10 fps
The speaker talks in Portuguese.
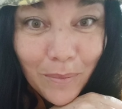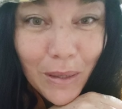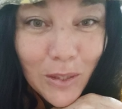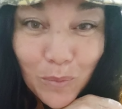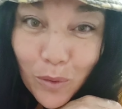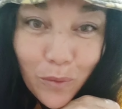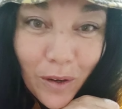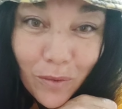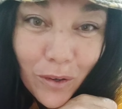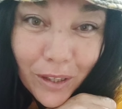Mas por
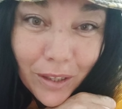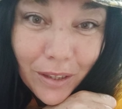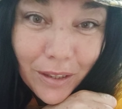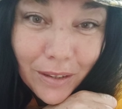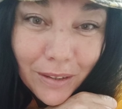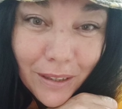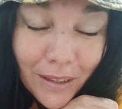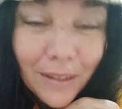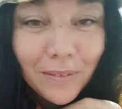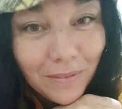favor,
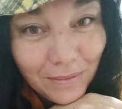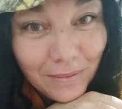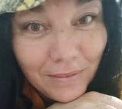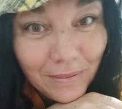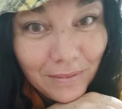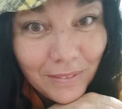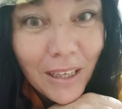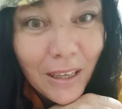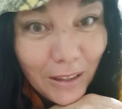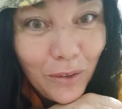querida,
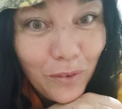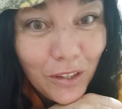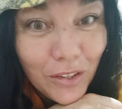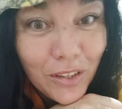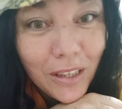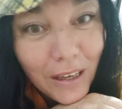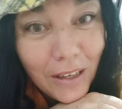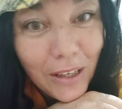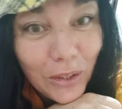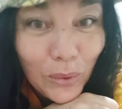Invista
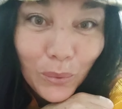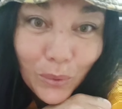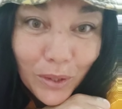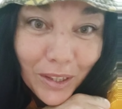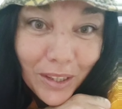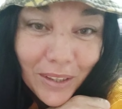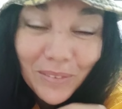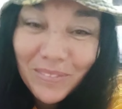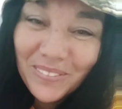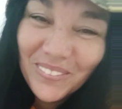na leitura.